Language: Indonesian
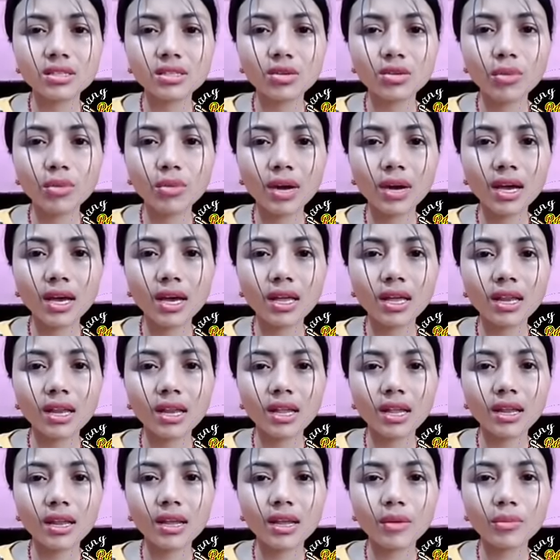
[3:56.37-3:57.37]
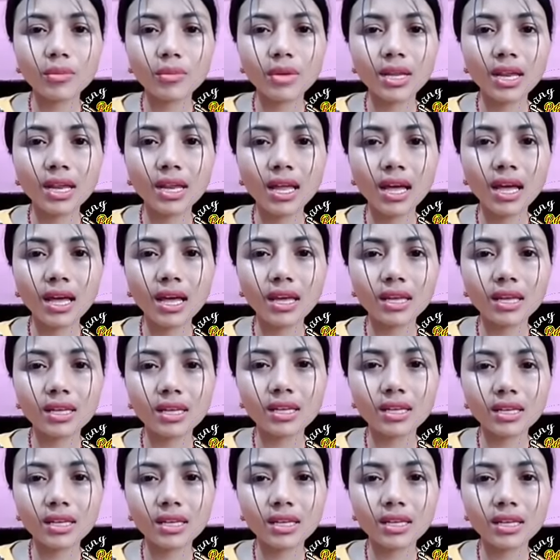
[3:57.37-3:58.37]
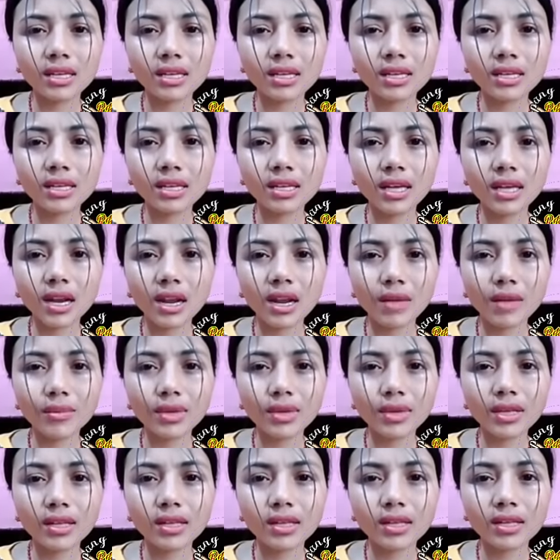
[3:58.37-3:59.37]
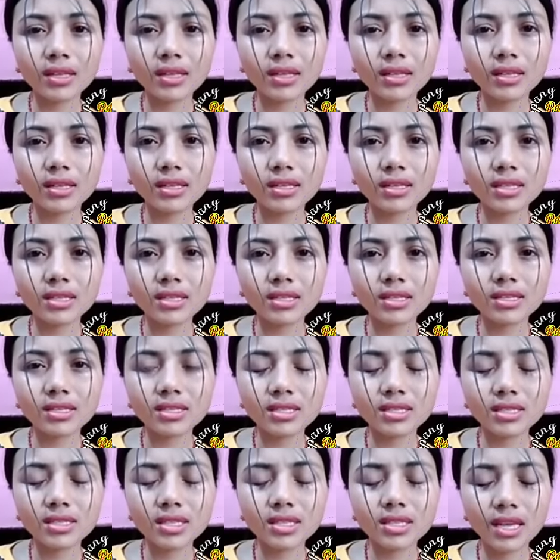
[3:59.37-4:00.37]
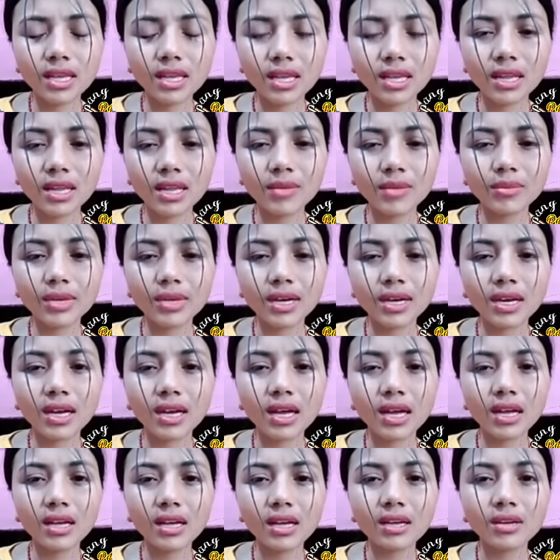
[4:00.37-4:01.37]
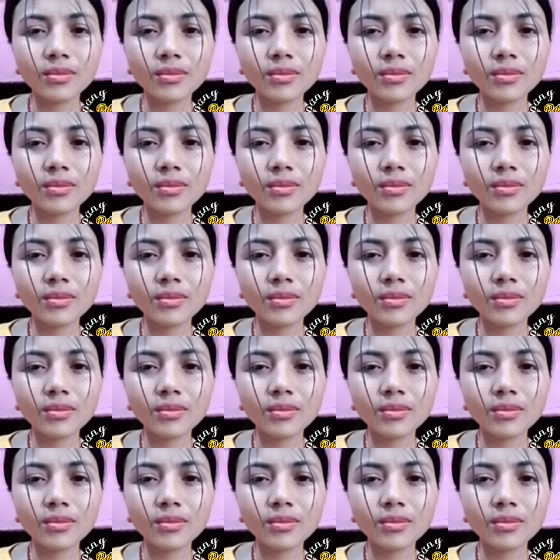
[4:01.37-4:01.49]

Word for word: Soba nada pila ya rab sen yanga